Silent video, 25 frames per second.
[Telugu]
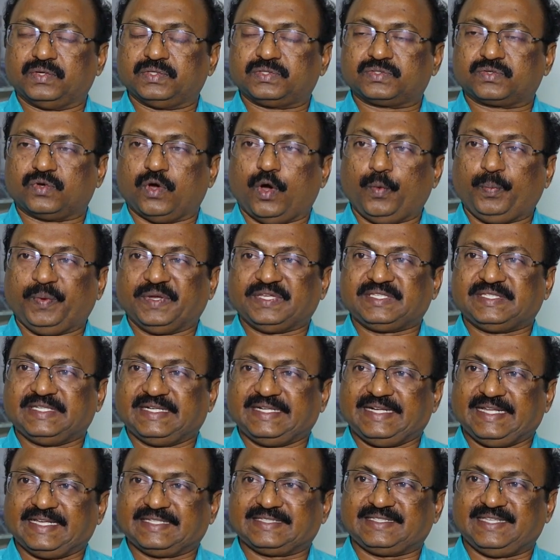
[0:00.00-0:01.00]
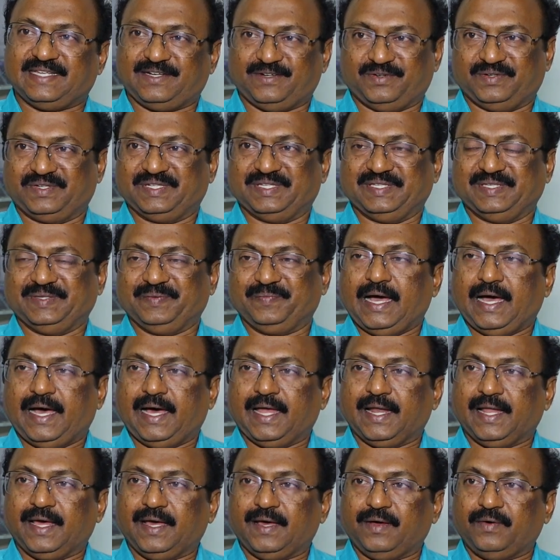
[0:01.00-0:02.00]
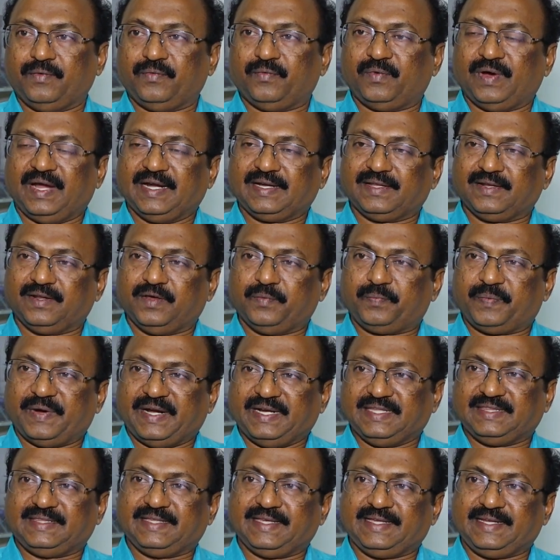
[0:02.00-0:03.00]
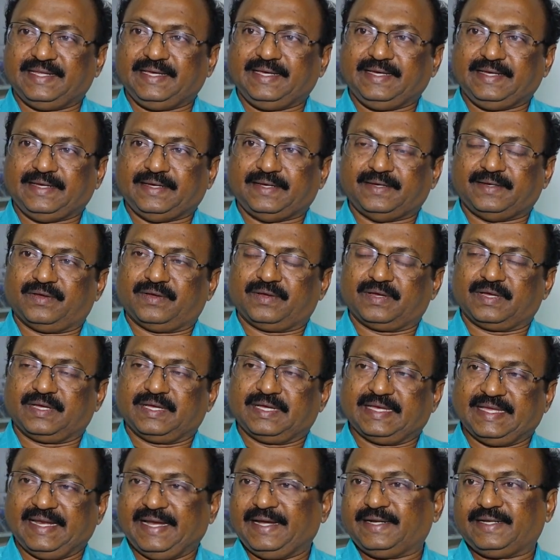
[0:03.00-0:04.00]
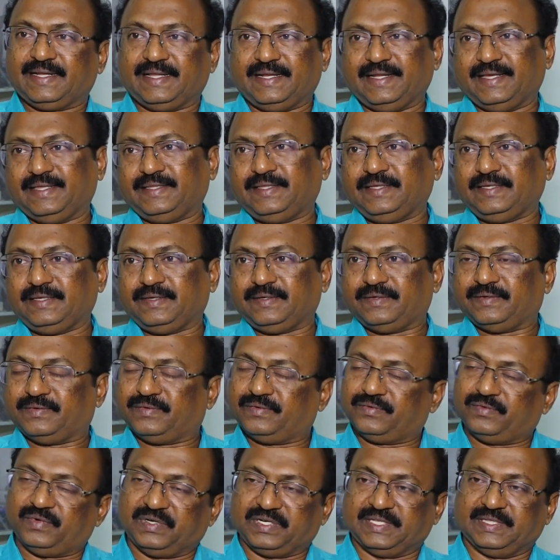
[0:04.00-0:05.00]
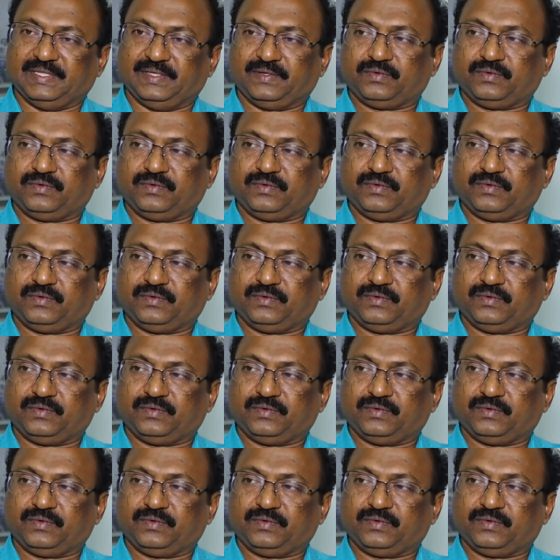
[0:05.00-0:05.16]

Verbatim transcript: స్కోపస్ ఇండెక్స్ అని ఉంటుంది అలా వాటిలో పడితేనే గ్రేట్ అనేది ఉంటుంది